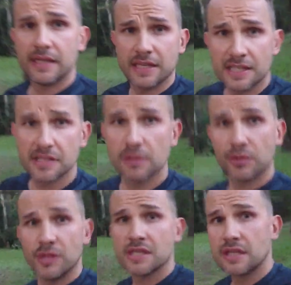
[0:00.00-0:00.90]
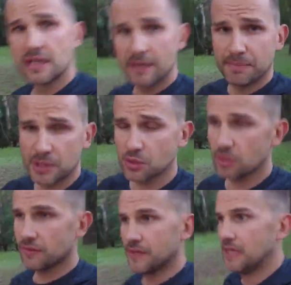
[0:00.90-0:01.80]
Я сделаю несколько
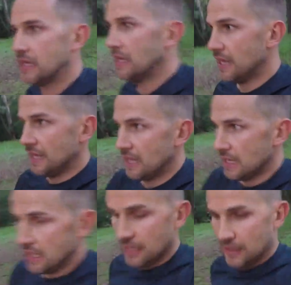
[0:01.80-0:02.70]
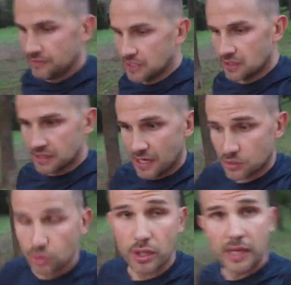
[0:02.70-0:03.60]
эпизодов. В них
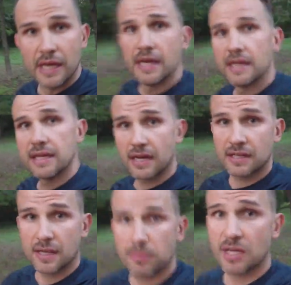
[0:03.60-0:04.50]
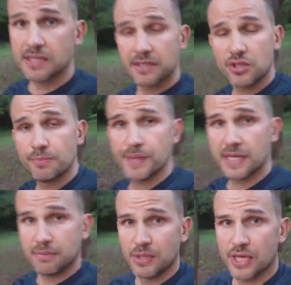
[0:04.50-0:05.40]
расскажу, как отобрался на
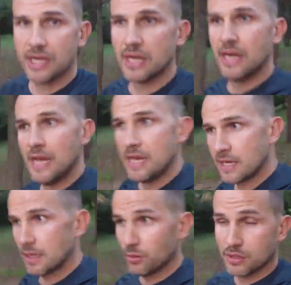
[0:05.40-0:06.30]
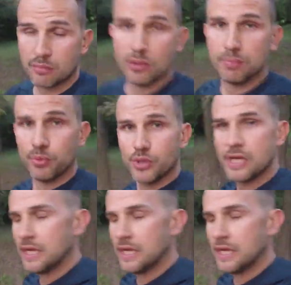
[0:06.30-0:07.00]
чемпионат мира, какой это был путь.